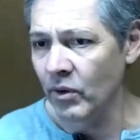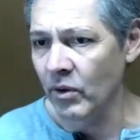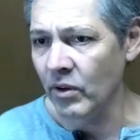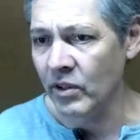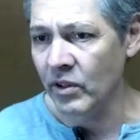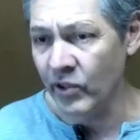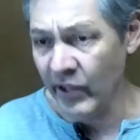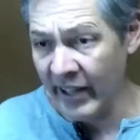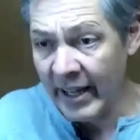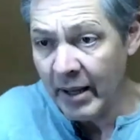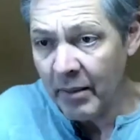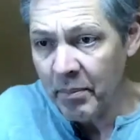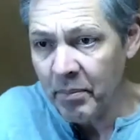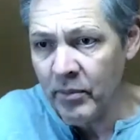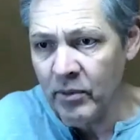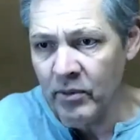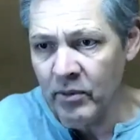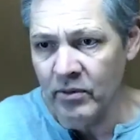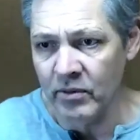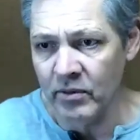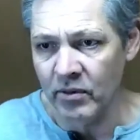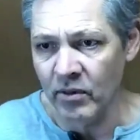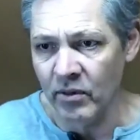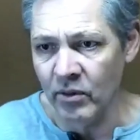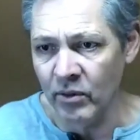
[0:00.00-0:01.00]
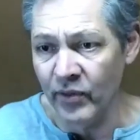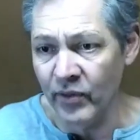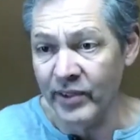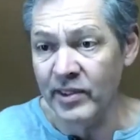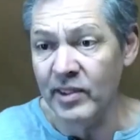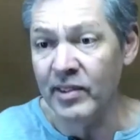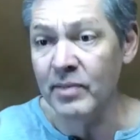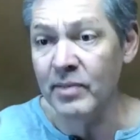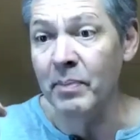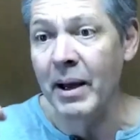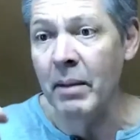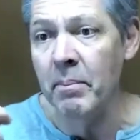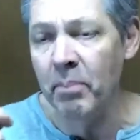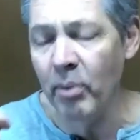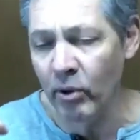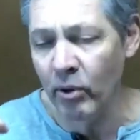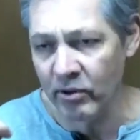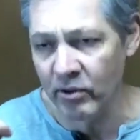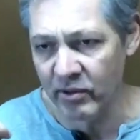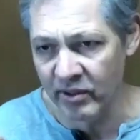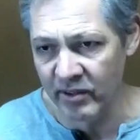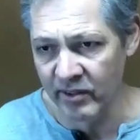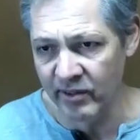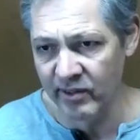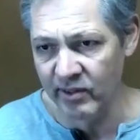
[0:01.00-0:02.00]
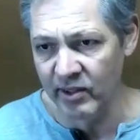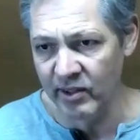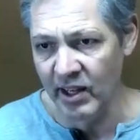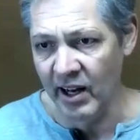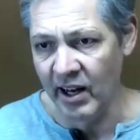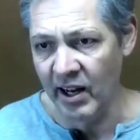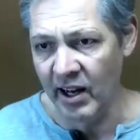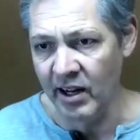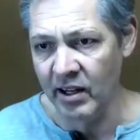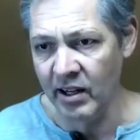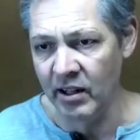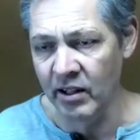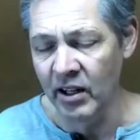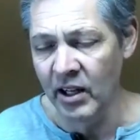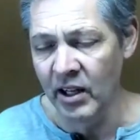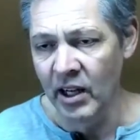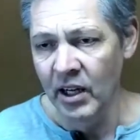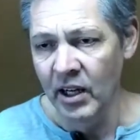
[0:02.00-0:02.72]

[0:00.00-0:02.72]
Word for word: geben? Und was ist mein Potenzial?